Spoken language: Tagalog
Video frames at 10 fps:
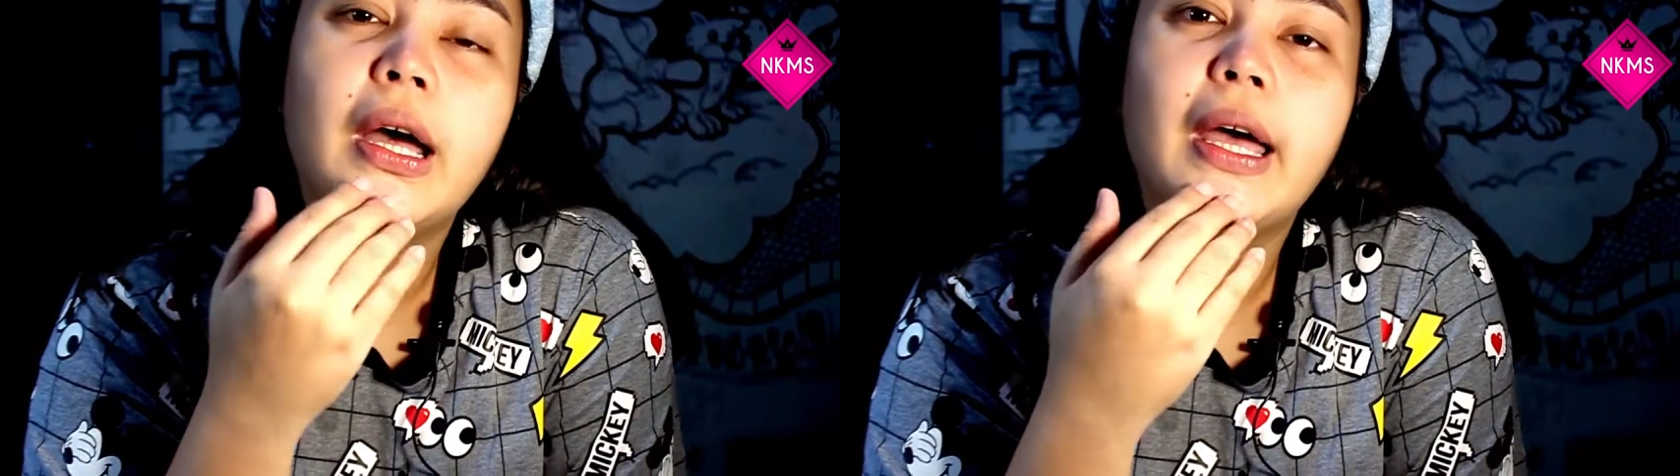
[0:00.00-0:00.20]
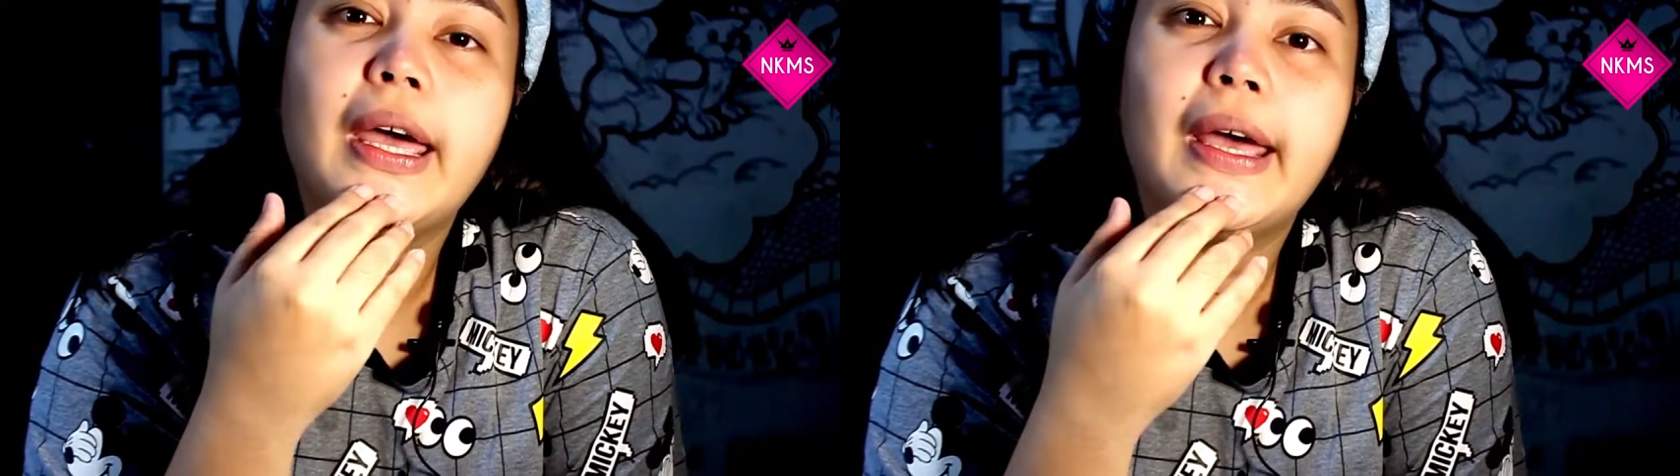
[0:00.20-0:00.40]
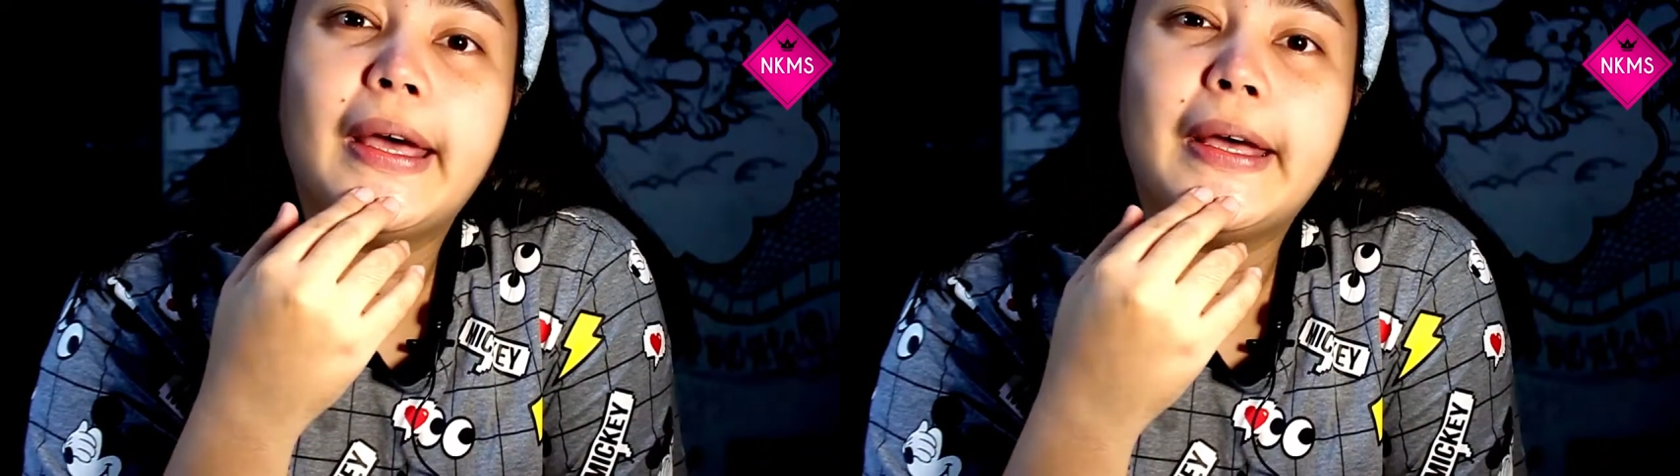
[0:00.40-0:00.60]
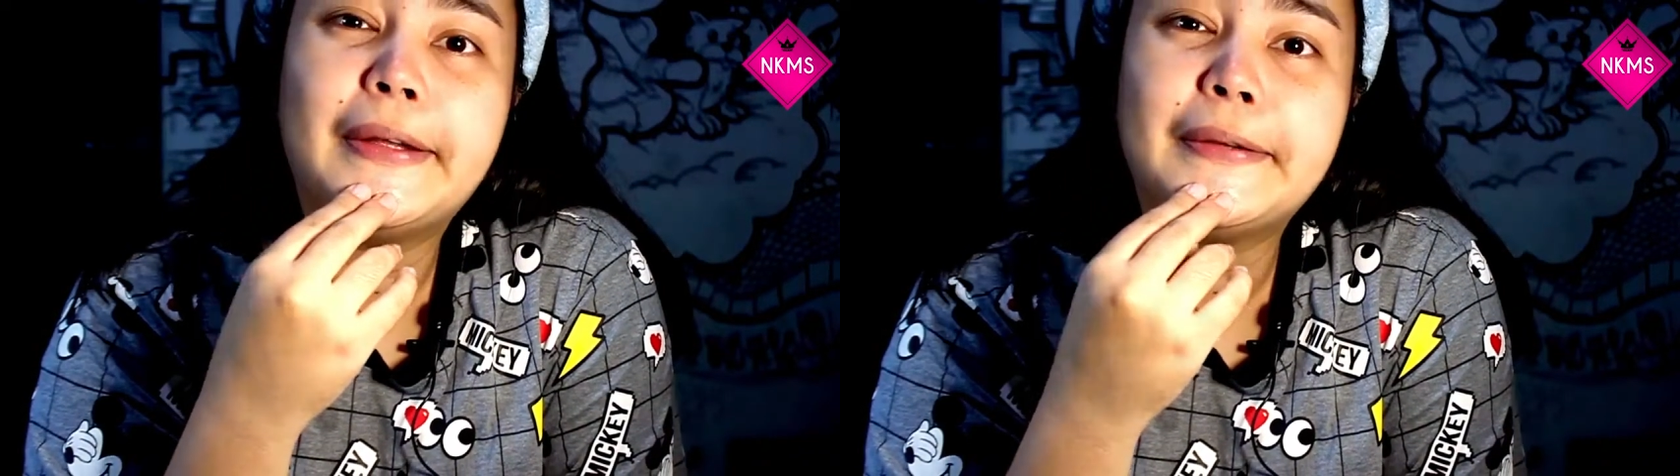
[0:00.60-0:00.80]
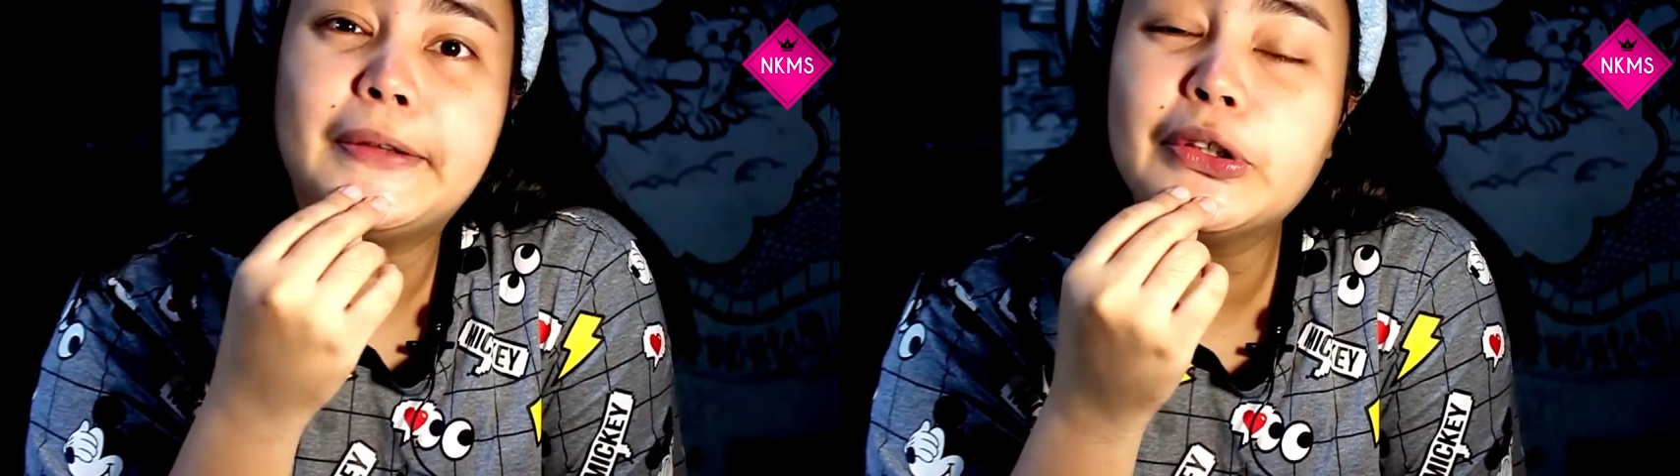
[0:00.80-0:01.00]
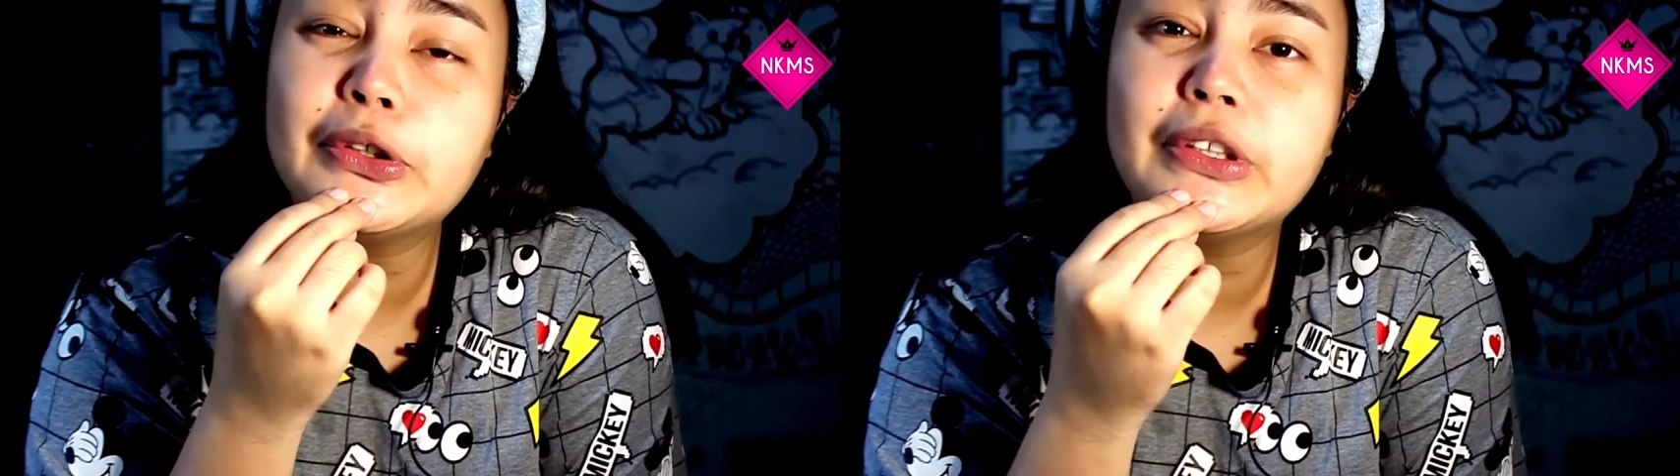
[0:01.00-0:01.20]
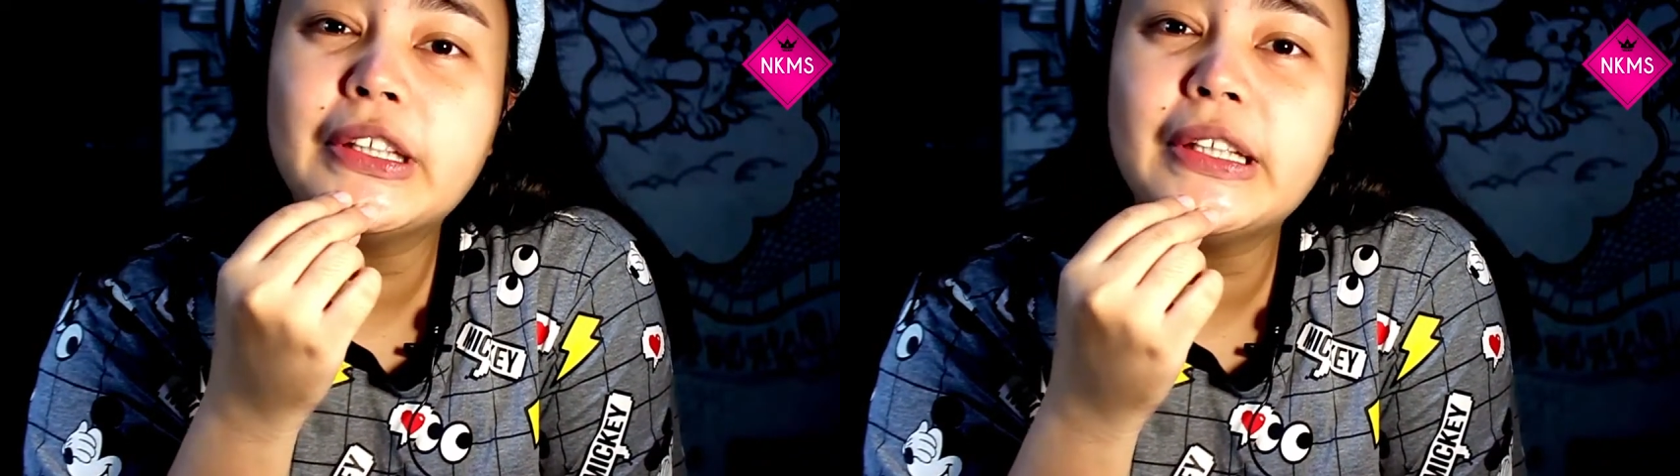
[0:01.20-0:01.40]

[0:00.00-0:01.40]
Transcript: And yun,